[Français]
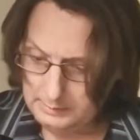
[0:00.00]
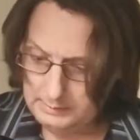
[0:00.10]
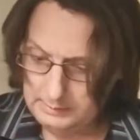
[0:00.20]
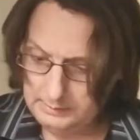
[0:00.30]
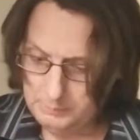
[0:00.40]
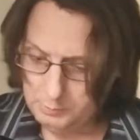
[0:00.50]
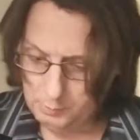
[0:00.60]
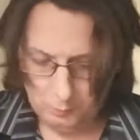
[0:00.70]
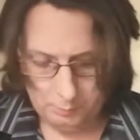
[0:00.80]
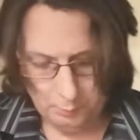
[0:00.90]

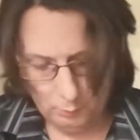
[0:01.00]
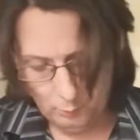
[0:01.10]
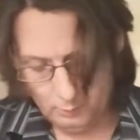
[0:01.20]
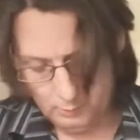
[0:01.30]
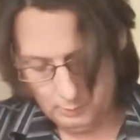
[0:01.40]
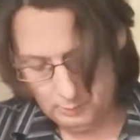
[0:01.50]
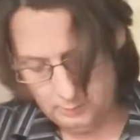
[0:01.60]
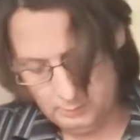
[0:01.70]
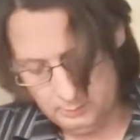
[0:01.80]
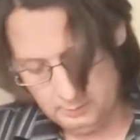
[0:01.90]
Tablespoon.
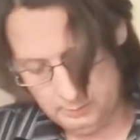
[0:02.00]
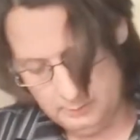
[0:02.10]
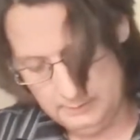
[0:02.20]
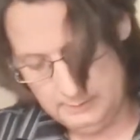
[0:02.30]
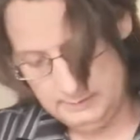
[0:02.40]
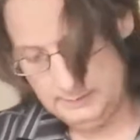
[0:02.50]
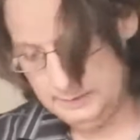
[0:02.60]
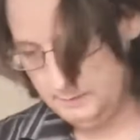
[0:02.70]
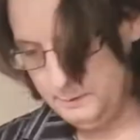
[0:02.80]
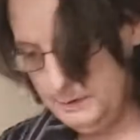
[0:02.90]
Et ça
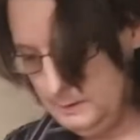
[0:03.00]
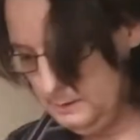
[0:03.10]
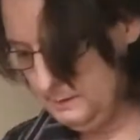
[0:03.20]
en fait.